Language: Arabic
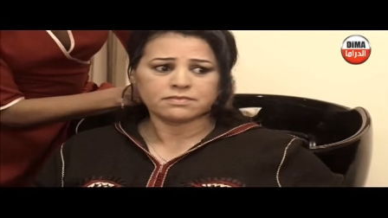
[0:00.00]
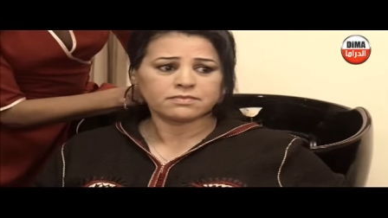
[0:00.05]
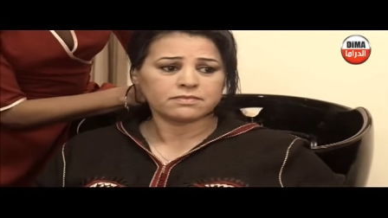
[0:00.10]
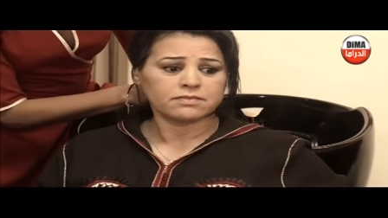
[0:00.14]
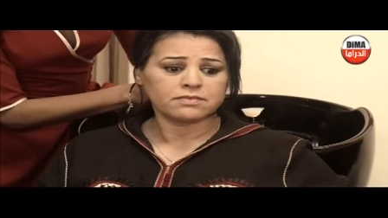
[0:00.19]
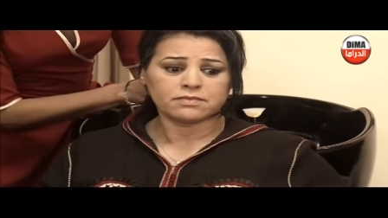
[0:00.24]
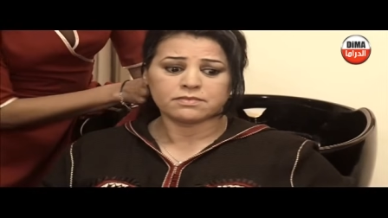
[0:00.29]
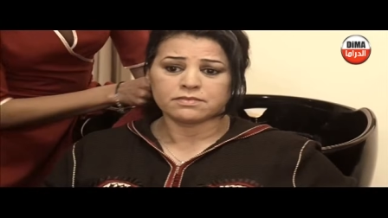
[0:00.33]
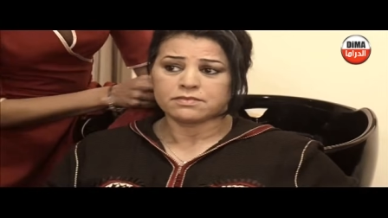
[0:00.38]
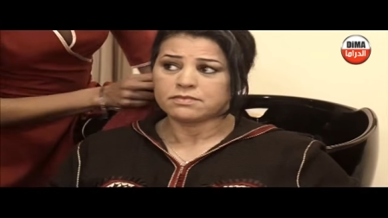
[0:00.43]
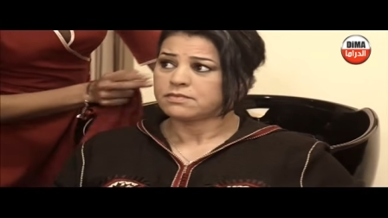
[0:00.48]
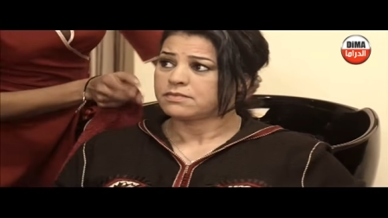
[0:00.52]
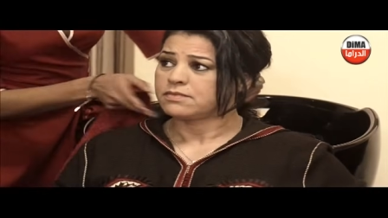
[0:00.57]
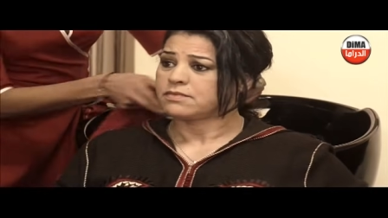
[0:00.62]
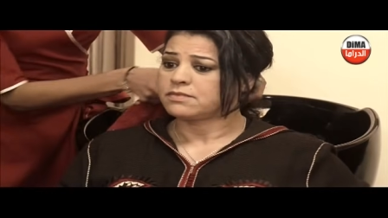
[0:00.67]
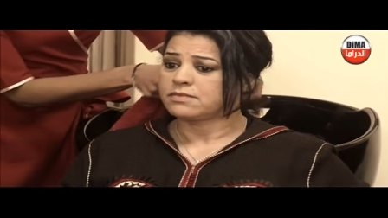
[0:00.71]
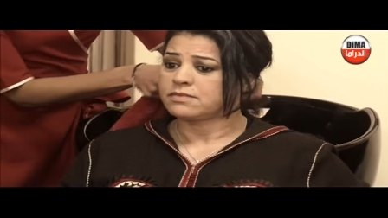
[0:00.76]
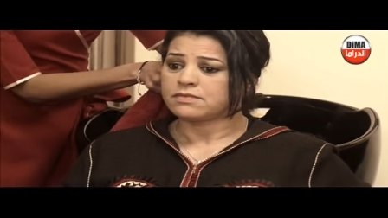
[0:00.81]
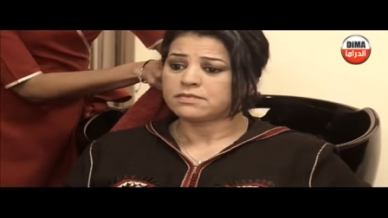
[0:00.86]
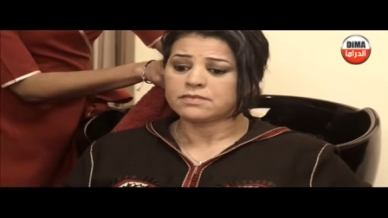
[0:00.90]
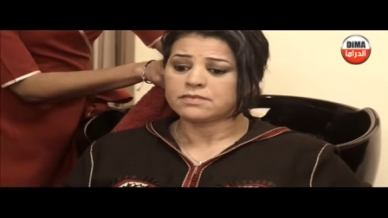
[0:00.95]
لك شعرك مزيان
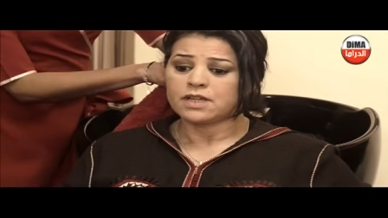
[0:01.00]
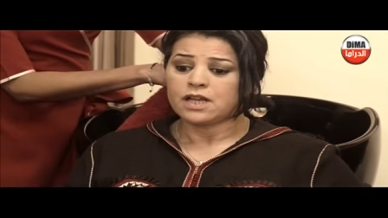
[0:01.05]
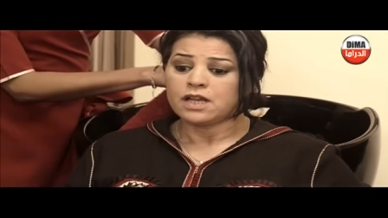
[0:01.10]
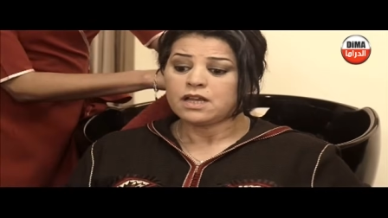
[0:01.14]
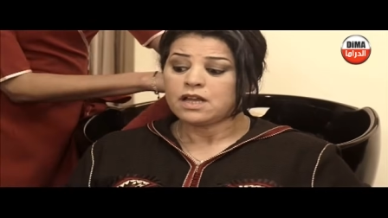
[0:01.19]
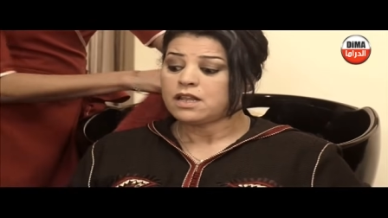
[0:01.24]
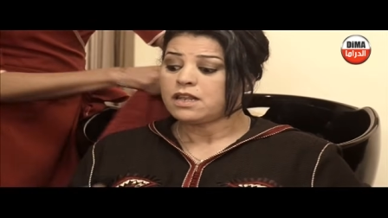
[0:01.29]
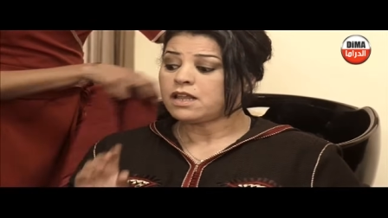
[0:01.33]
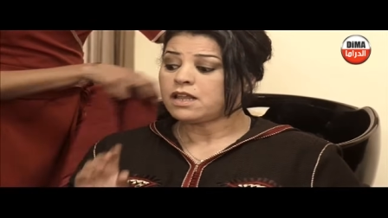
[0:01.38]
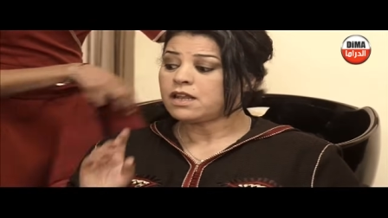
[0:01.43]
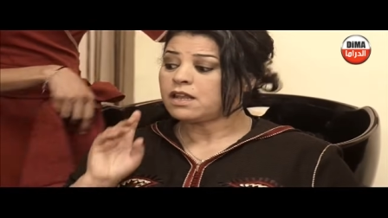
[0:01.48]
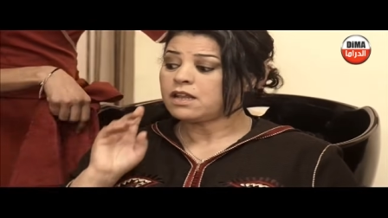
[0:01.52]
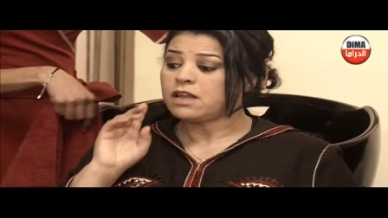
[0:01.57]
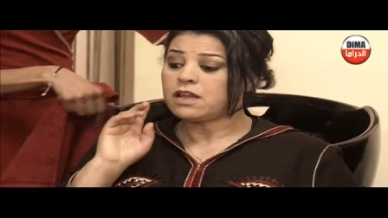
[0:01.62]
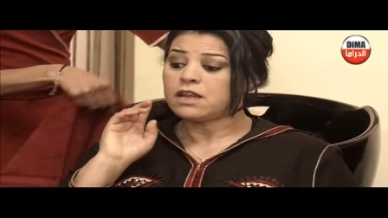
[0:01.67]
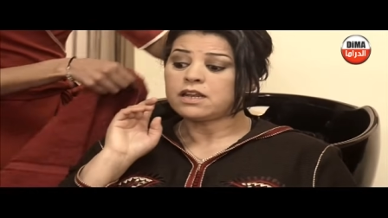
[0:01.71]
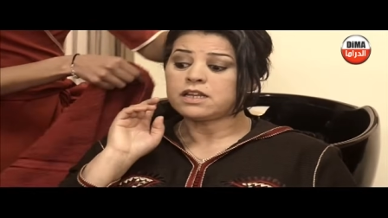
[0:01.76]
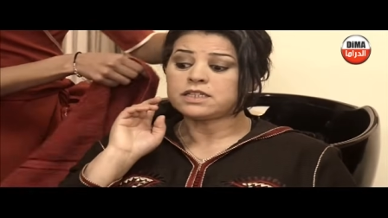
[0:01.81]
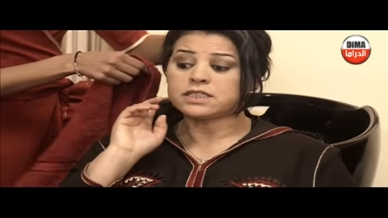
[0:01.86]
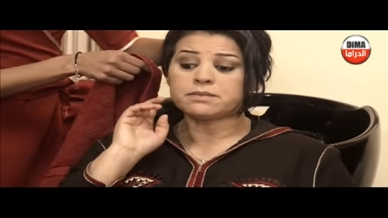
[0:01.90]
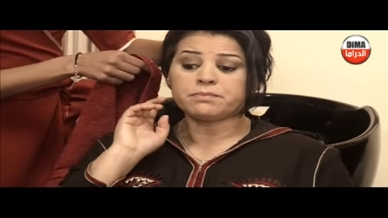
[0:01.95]
باش يطلع في التصاور لا لا لا,